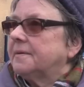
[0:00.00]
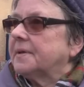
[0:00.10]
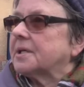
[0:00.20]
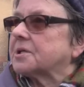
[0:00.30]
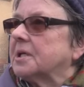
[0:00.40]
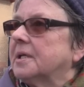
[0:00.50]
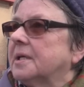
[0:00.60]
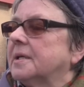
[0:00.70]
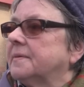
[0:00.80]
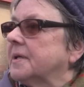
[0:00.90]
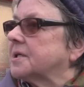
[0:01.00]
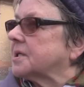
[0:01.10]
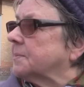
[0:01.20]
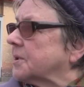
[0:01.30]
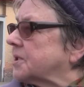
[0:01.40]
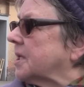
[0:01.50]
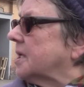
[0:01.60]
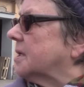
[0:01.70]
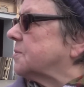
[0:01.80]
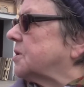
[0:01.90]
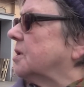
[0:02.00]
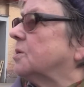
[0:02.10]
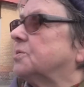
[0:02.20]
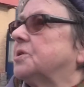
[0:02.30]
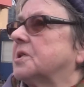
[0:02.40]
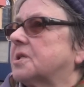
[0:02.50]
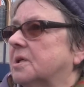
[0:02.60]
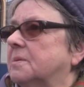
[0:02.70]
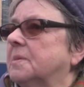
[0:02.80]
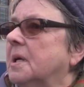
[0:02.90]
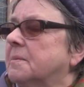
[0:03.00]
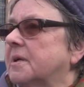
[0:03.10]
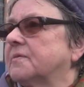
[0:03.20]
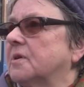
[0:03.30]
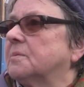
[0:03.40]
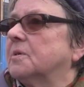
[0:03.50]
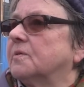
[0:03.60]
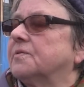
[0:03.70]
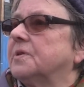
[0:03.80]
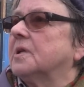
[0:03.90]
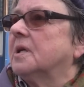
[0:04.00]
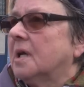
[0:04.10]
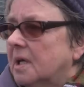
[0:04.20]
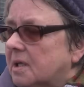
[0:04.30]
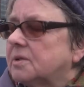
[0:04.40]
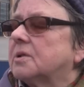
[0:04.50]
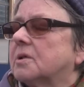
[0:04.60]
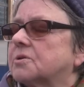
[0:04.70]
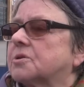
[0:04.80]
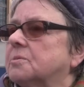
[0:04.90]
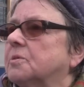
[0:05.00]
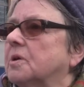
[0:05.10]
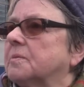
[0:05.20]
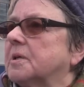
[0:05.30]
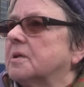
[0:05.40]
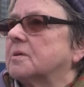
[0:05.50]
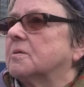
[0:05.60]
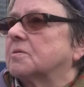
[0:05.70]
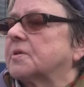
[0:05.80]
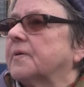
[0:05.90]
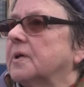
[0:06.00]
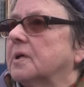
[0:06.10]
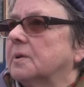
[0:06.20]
Wierzę. Wierzę, bo z tej opcji ludzie są prawdomówni. Oni dotrzymują na ogół swoich